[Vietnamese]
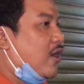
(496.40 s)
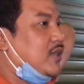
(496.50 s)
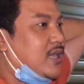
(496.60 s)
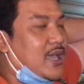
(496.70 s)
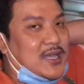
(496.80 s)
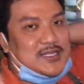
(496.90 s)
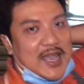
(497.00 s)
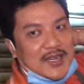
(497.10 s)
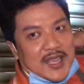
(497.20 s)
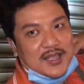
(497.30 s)
nói thì ờ,
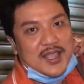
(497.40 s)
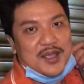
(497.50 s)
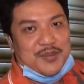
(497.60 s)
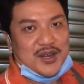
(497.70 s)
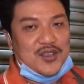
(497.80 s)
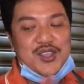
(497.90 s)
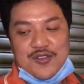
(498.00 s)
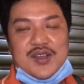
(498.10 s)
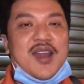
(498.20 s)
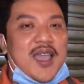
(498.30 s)
sẵn đây mình nói
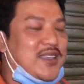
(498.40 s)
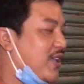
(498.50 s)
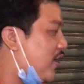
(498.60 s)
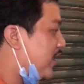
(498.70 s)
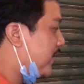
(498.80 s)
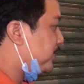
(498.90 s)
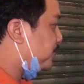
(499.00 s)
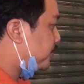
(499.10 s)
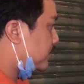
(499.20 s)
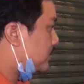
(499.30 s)
nhiều vấn đề thì vô thì
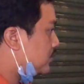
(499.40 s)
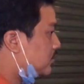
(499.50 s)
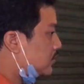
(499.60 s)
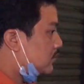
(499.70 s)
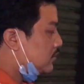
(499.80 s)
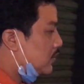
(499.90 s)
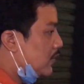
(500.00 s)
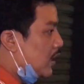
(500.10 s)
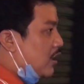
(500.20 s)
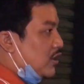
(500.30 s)

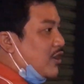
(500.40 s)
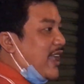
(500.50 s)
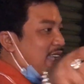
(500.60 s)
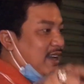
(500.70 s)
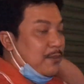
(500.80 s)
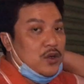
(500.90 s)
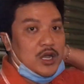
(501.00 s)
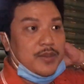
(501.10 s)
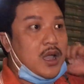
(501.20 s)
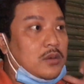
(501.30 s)
nói nghe nè mọi
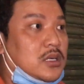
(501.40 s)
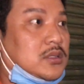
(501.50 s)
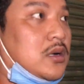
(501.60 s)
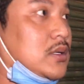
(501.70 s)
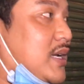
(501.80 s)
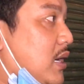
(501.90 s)
người biết không thường thường giờ